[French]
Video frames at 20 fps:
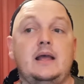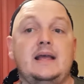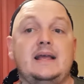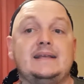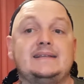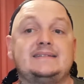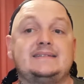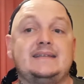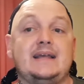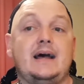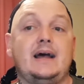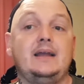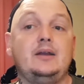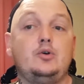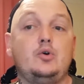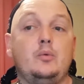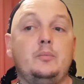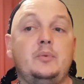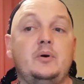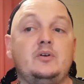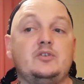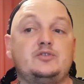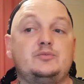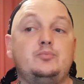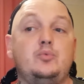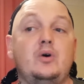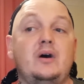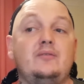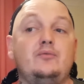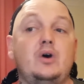Sa récompense
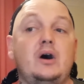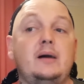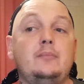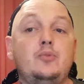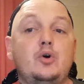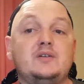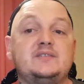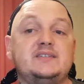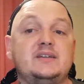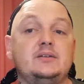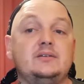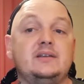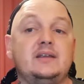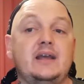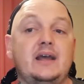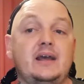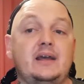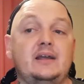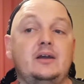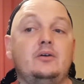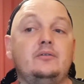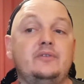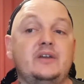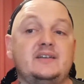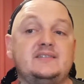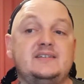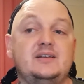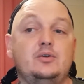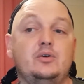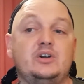pour avoir amorcé une guerre et
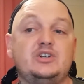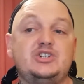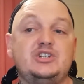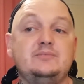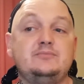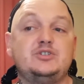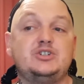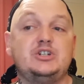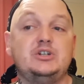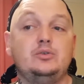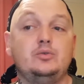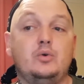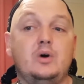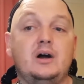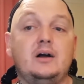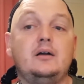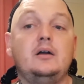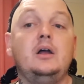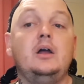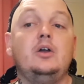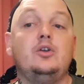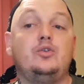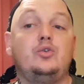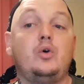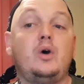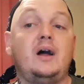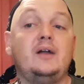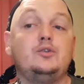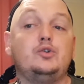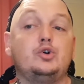renversé le régime chinois
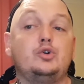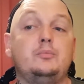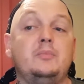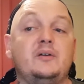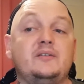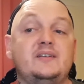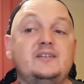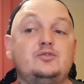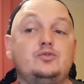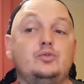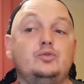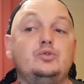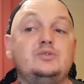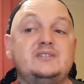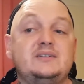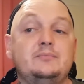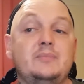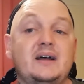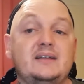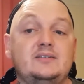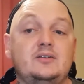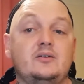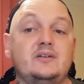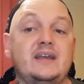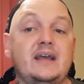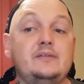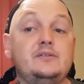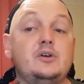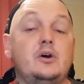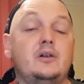sera d'augmenter son audimat en
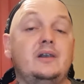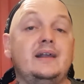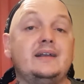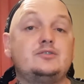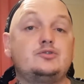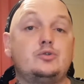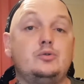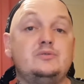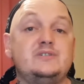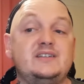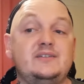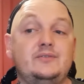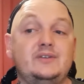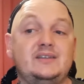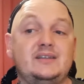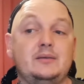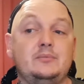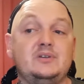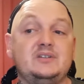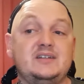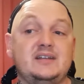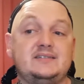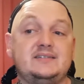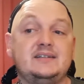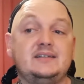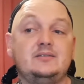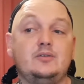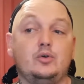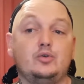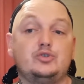gagnant l'exclusivité
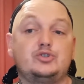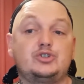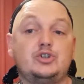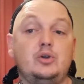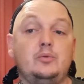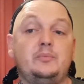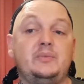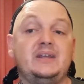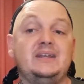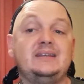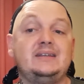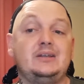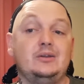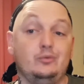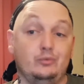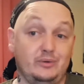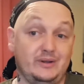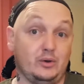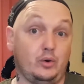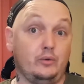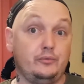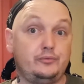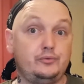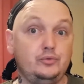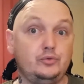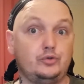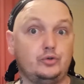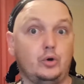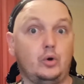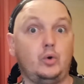médiatique dans le seul pays qui lui
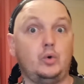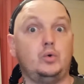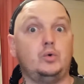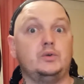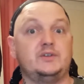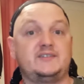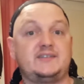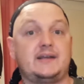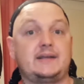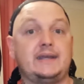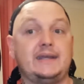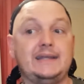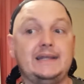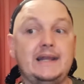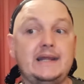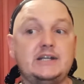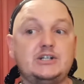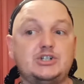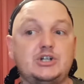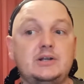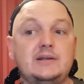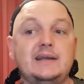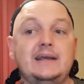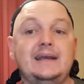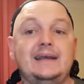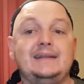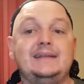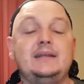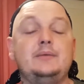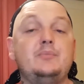refuse, ô sacrilège,
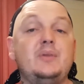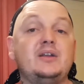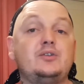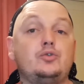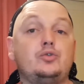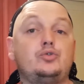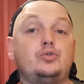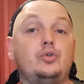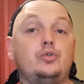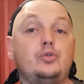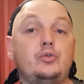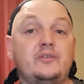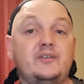d'émettre sur son